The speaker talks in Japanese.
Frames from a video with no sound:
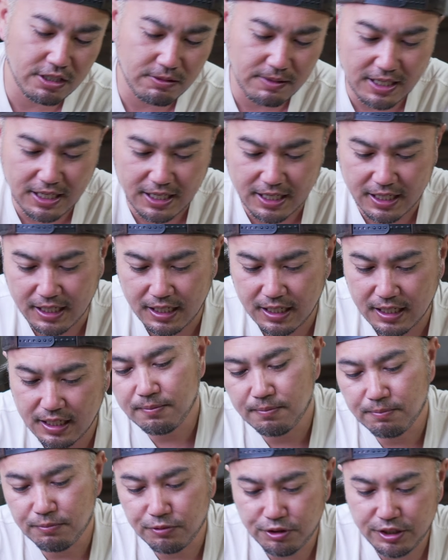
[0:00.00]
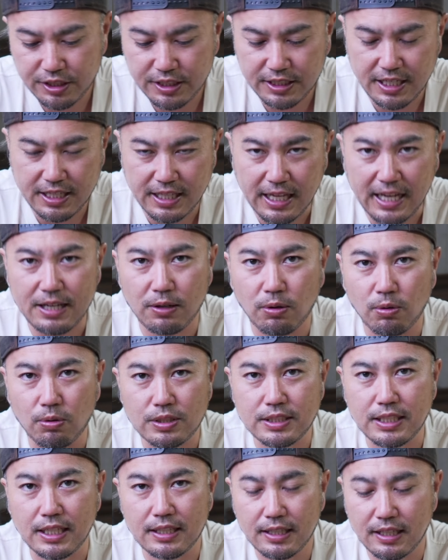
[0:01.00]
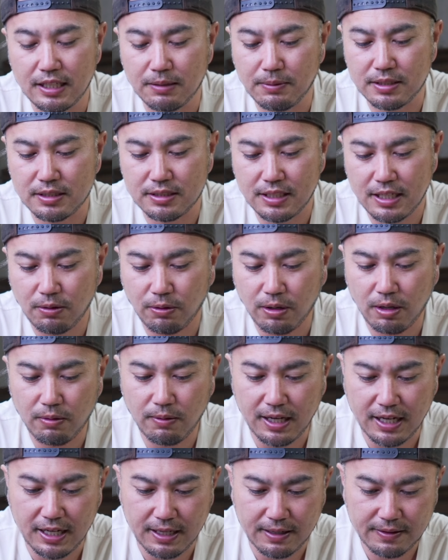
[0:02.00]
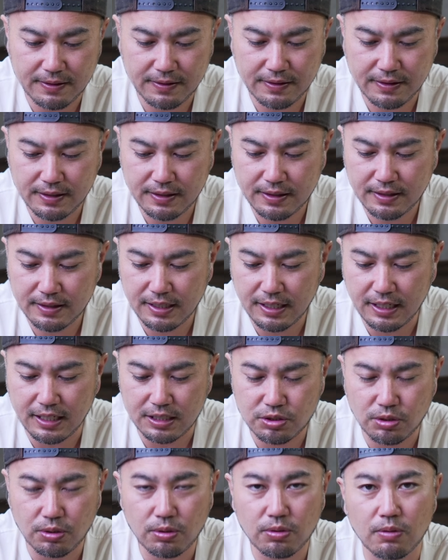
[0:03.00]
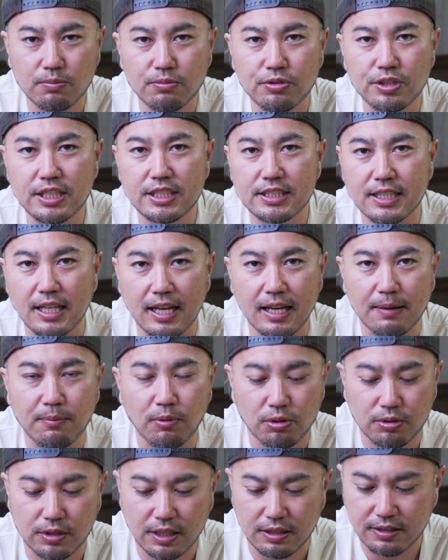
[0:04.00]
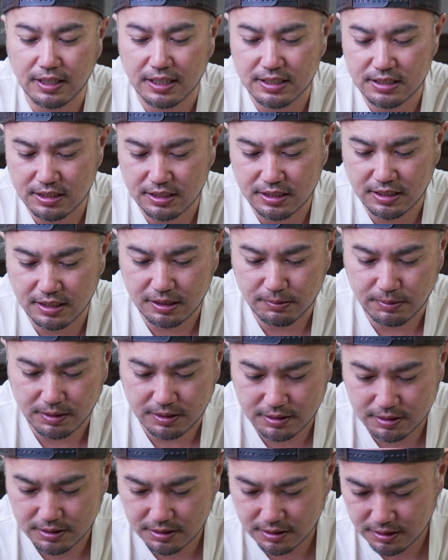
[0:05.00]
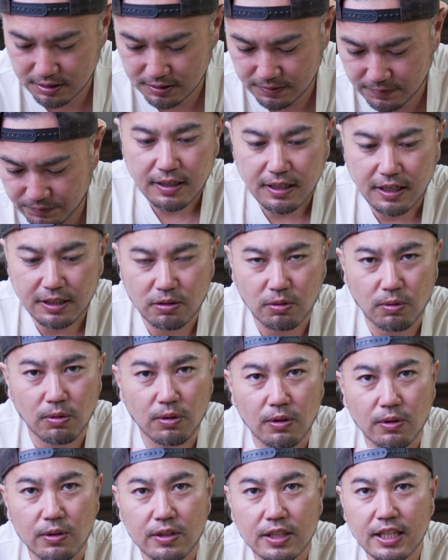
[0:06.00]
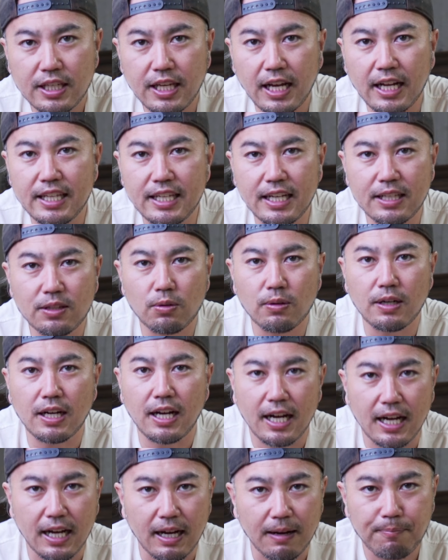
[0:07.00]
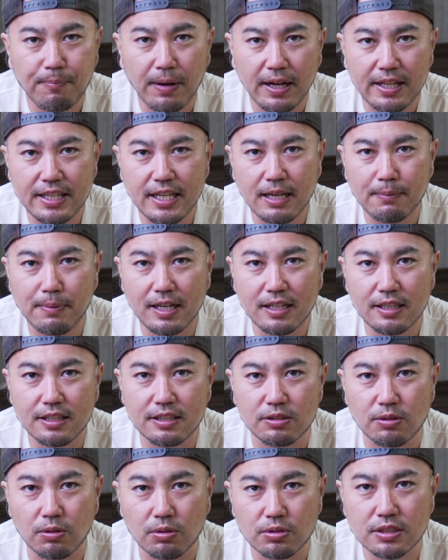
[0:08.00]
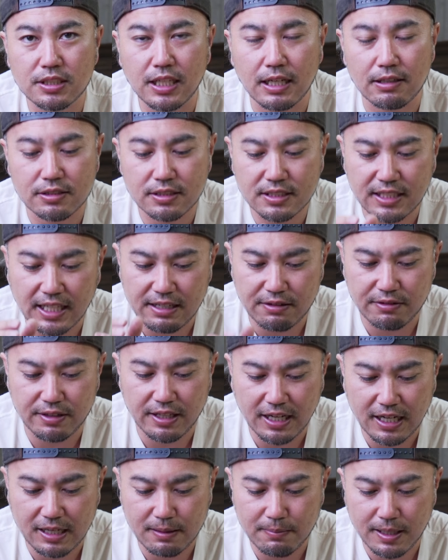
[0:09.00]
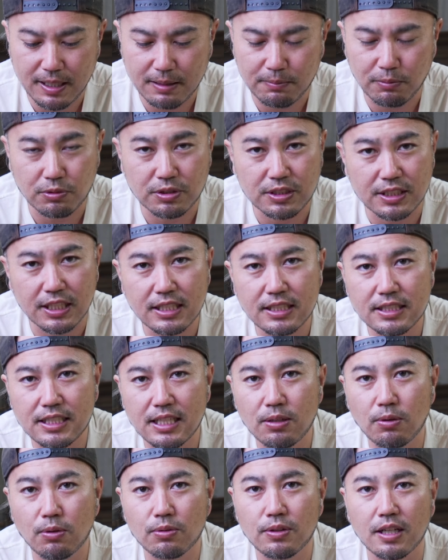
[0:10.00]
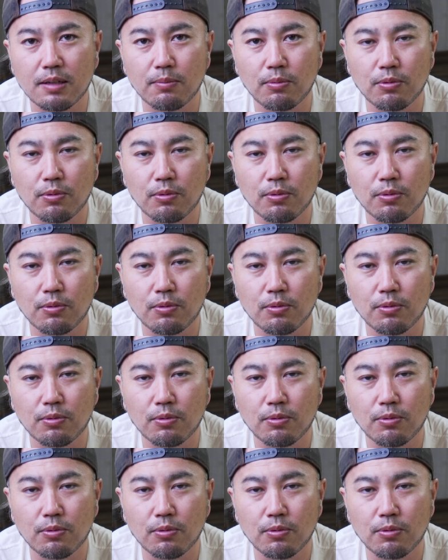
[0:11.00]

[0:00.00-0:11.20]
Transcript: には向いてない大きさになりますねこれはだからちょっと無理して持っていく感じになりますあのキャリアとかパニアバッグを使うスタイルであればもう全然こんなの